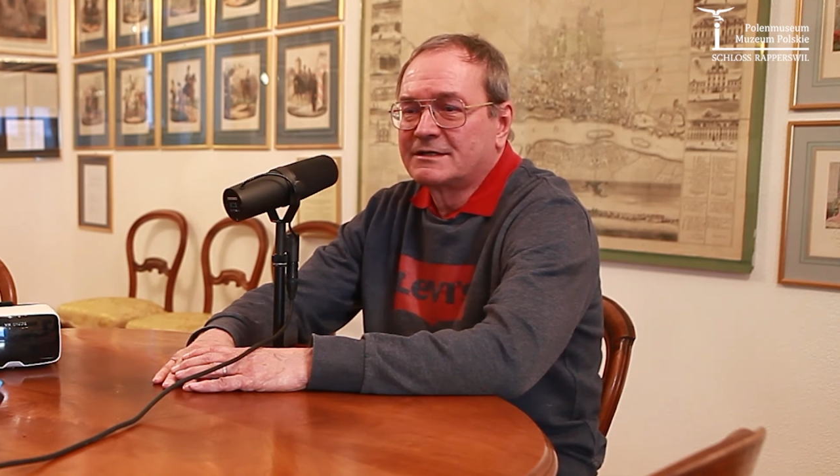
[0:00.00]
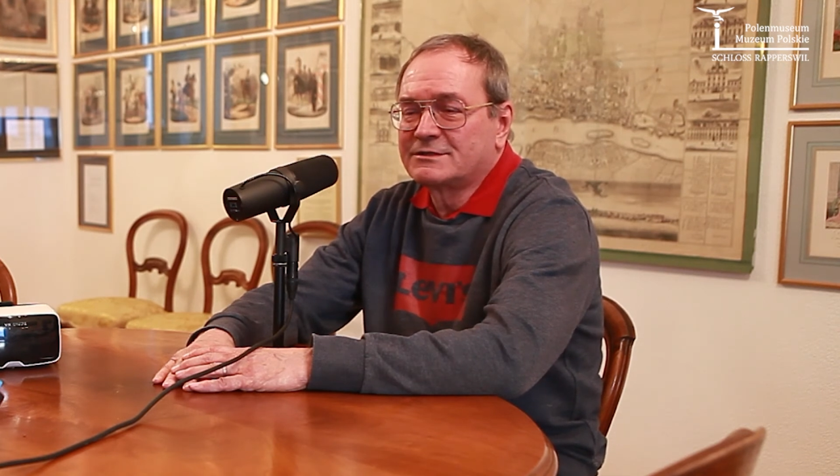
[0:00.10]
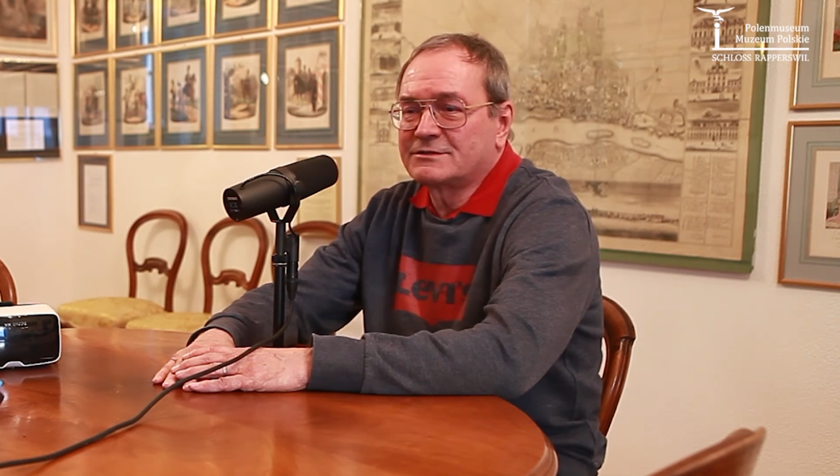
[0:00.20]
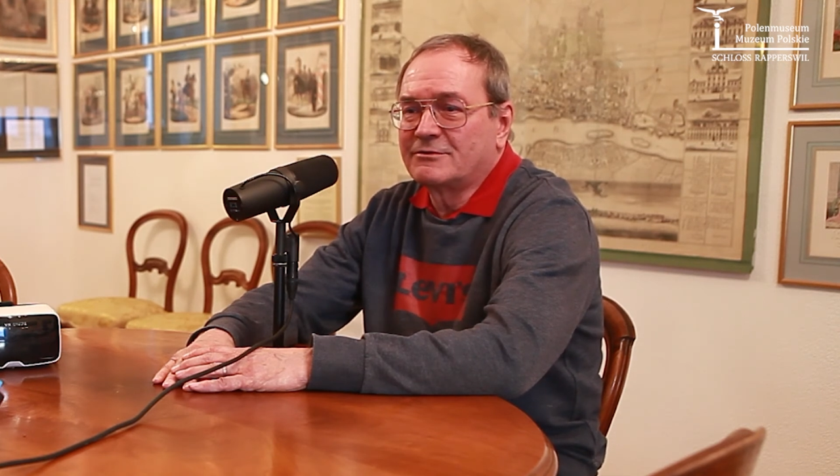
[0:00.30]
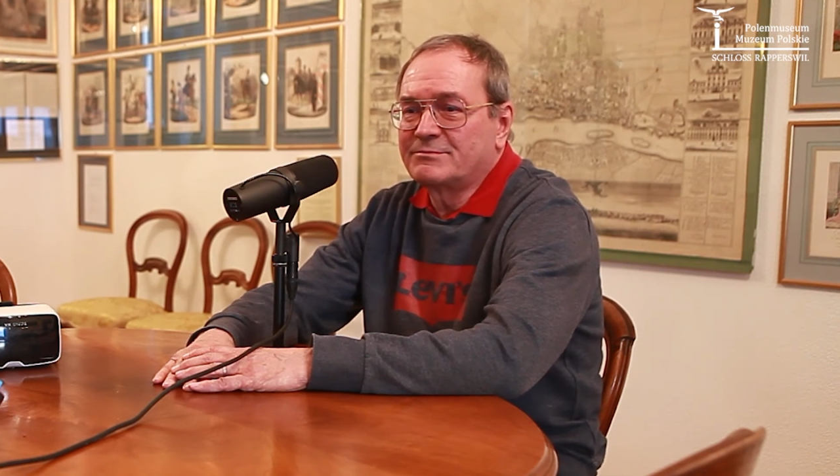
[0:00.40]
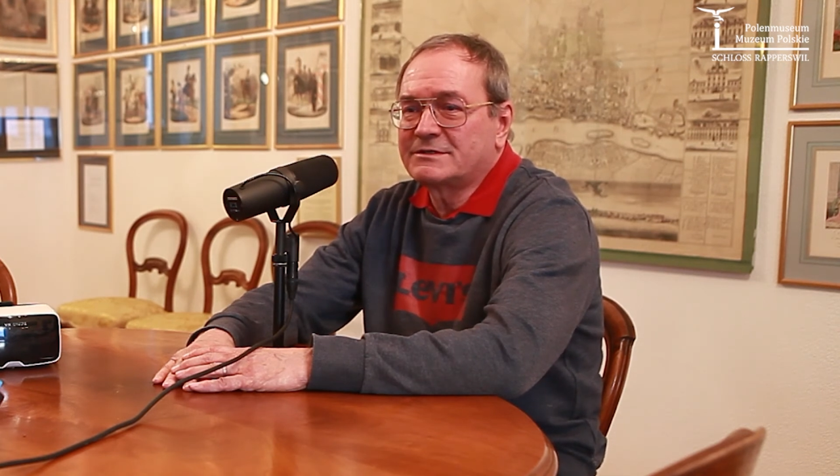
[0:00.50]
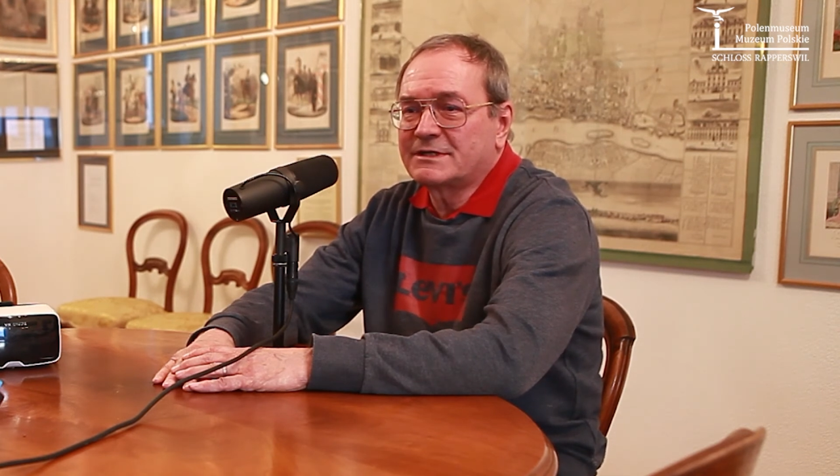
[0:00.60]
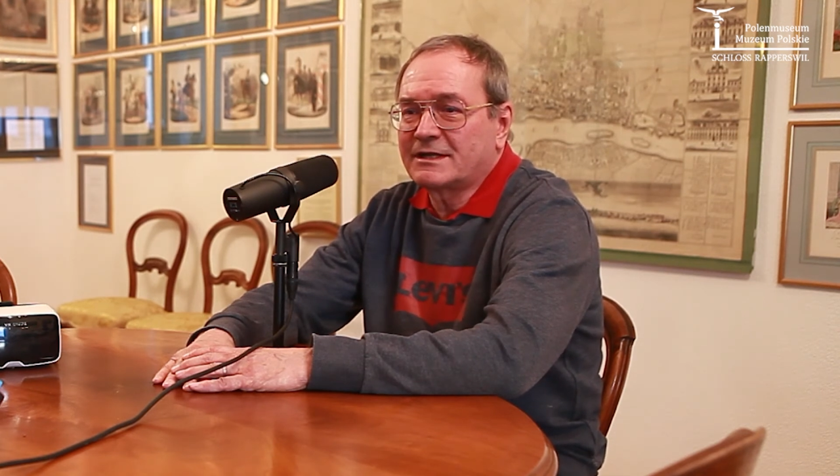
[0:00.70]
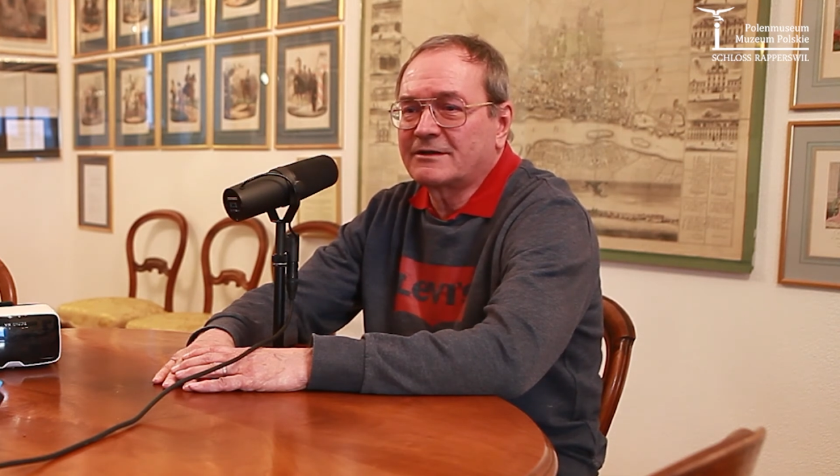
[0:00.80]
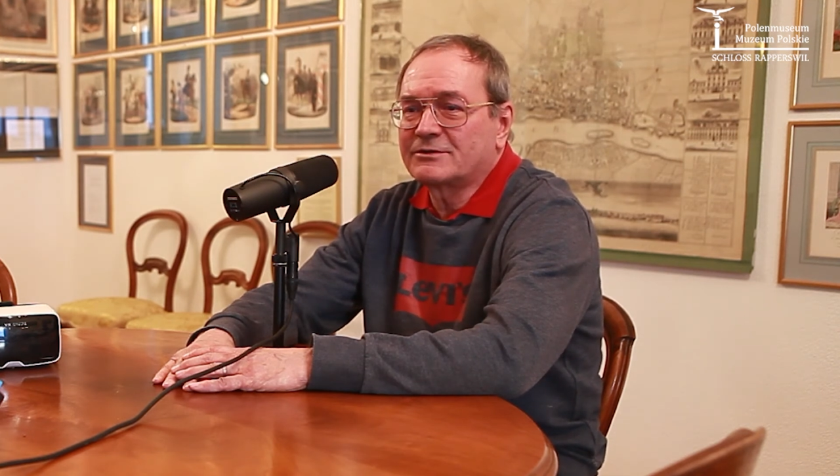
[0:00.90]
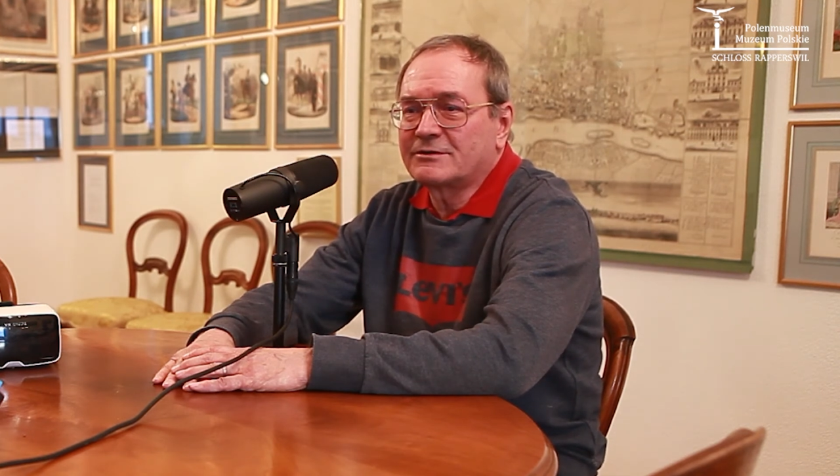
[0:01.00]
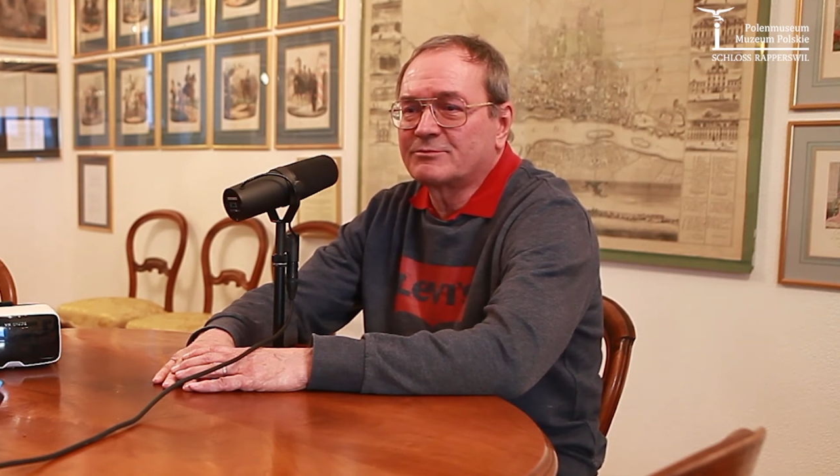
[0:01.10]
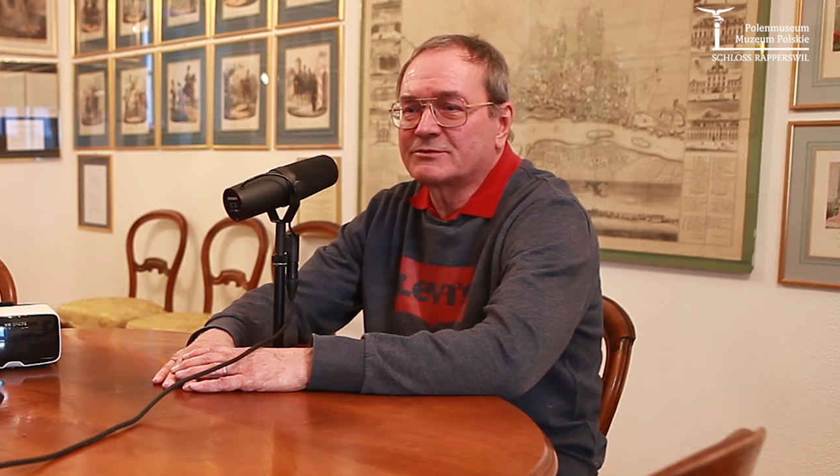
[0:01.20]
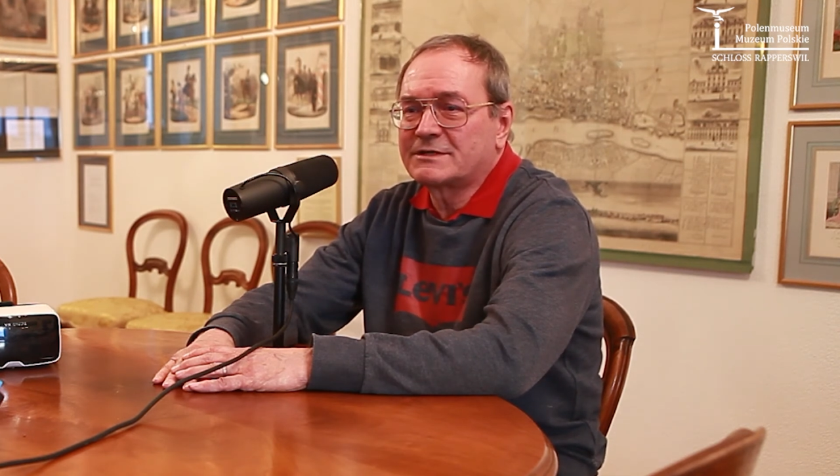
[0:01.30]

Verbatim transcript: zdobycie tego typu